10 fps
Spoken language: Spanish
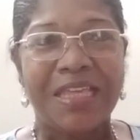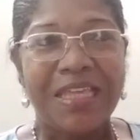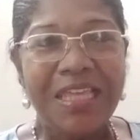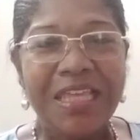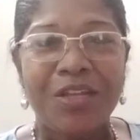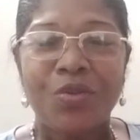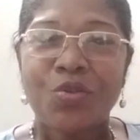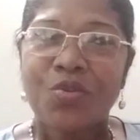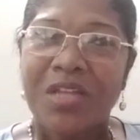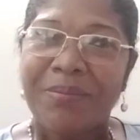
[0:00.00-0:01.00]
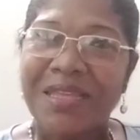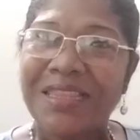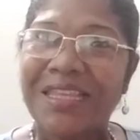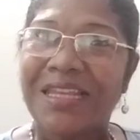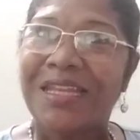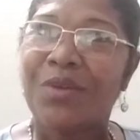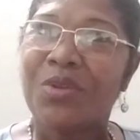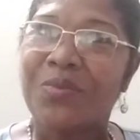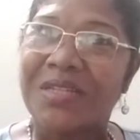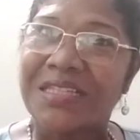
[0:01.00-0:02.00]
Y no solamente la
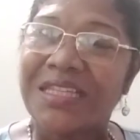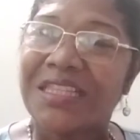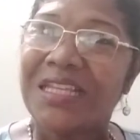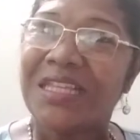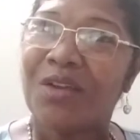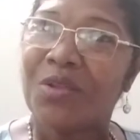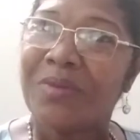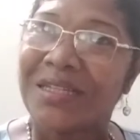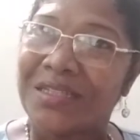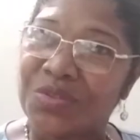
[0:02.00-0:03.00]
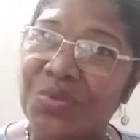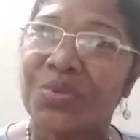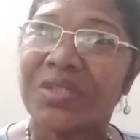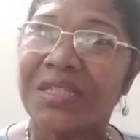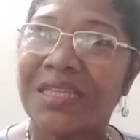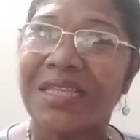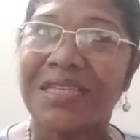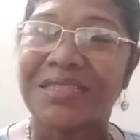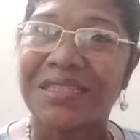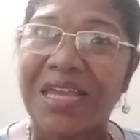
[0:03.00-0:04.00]
Universidad Técnica Luis Vargas Torres
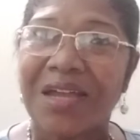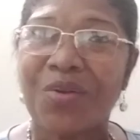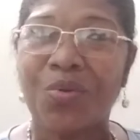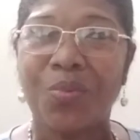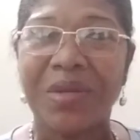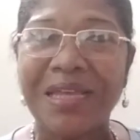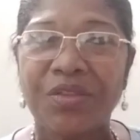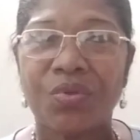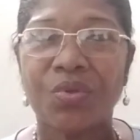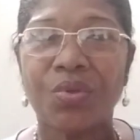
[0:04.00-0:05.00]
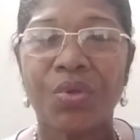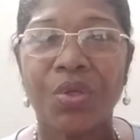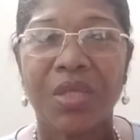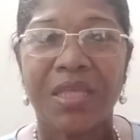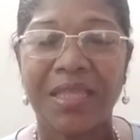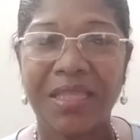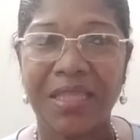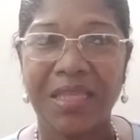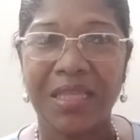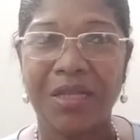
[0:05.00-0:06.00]
está cobrando
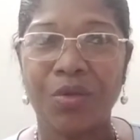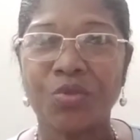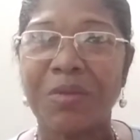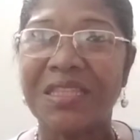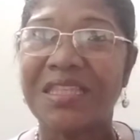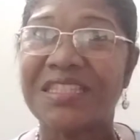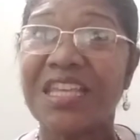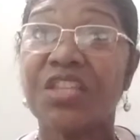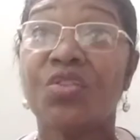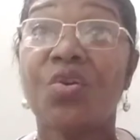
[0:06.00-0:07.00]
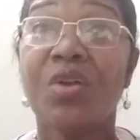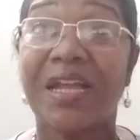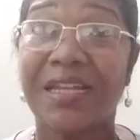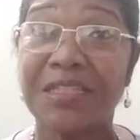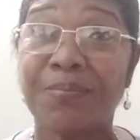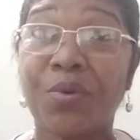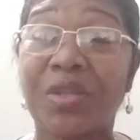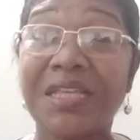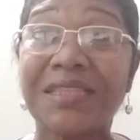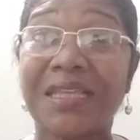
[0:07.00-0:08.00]
eh, los 26 dólares
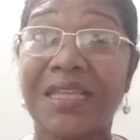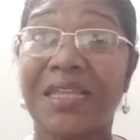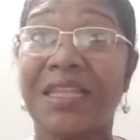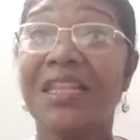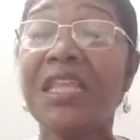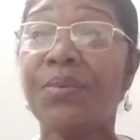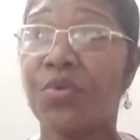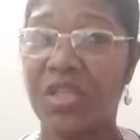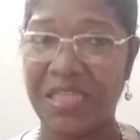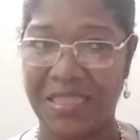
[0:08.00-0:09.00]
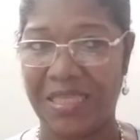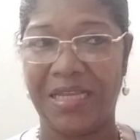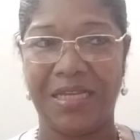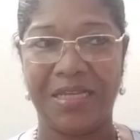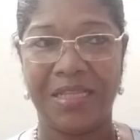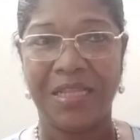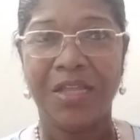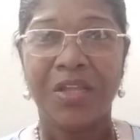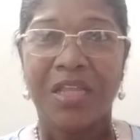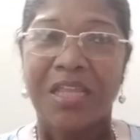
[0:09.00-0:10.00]
por este libro digital.
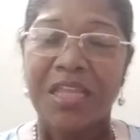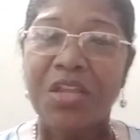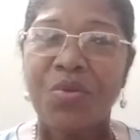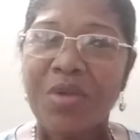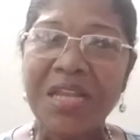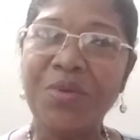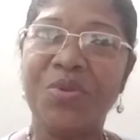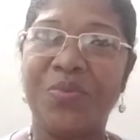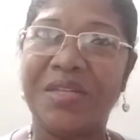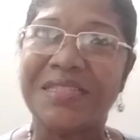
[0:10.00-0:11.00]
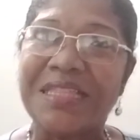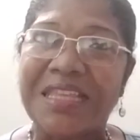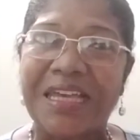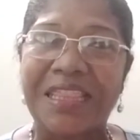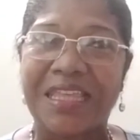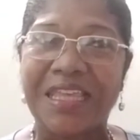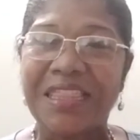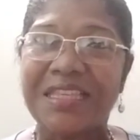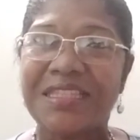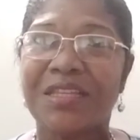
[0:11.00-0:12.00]
Y no es la universidad,
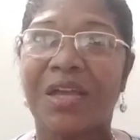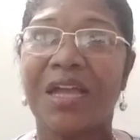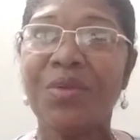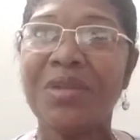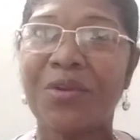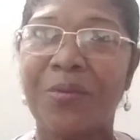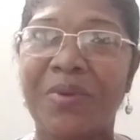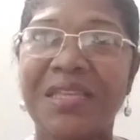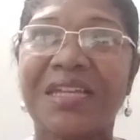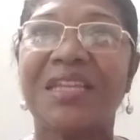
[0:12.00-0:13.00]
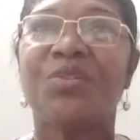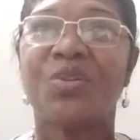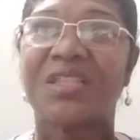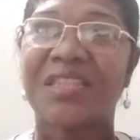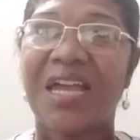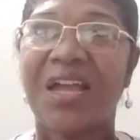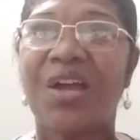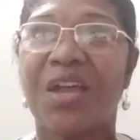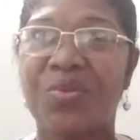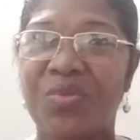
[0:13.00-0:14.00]
es decir, hay una compañía que nos
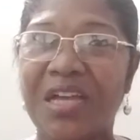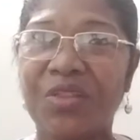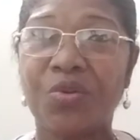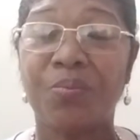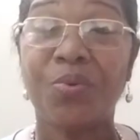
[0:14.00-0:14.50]
está ayudando